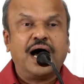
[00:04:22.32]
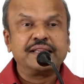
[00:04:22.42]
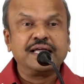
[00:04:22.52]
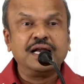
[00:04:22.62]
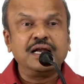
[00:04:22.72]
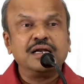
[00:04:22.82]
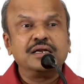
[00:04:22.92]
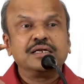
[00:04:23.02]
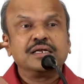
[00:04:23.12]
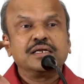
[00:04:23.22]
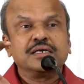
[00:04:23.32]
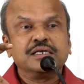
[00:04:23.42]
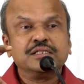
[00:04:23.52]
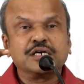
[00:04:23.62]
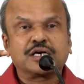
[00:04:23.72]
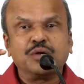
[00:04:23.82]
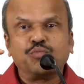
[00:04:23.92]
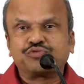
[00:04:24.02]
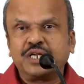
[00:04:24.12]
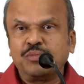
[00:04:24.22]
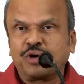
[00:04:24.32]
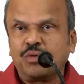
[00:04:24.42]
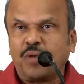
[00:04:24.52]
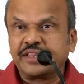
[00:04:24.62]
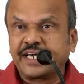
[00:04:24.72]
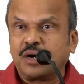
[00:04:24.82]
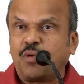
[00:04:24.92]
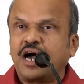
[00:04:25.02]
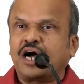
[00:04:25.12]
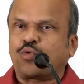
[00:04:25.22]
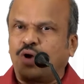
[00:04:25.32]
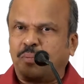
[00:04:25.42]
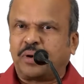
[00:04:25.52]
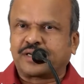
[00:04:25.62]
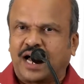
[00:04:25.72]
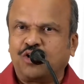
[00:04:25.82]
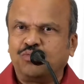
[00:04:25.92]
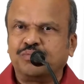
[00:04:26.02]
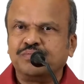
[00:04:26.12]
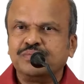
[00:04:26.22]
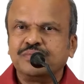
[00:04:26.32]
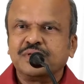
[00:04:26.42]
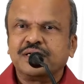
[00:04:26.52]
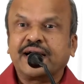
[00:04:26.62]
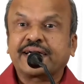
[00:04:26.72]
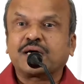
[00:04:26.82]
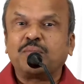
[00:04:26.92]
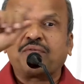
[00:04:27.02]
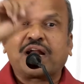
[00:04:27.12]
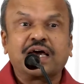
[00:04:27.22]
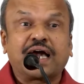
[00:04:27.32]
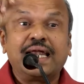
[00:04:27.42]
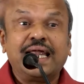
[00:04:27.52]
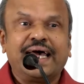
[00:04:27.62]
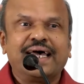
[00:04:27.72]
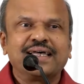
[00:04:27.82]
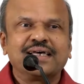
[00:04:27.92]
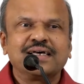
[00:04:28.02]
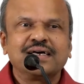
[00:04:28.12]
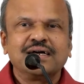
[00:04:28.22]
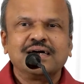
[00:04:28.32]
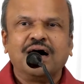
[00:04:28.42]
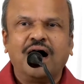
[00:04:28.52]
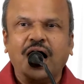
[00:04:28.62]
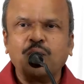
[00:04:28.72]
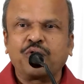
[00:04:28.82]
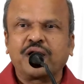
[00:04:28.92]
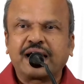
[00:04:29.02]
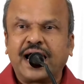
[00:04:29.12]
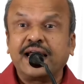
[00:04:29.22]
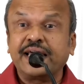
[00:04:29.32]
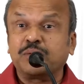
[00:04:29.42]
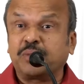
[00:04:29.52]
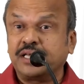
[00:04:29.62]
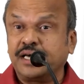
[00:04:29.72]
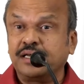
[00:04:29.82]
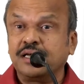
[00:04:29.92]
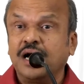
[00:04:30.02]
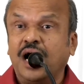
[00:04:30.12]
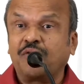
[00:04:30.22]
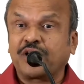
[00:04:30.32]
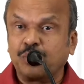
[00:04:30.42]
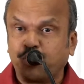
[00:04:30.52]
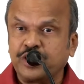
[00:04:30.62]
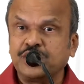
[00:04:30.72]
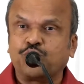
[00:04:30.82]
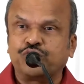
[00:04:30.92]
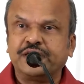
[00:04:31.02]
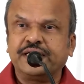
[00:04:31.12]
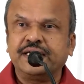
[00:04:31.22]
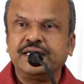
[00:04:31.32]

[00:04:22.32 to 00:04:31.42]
அதில் இந்துக்களும் முஸ்லீம்களும் அதிகமாக கொல்லப்பட்டாலும் நட்டம் அவர்களுக்கு அல்ல ஆள்பவர்களுக்கு அல்ல என்பதை அவர்கள் புரிந்து கொண்டு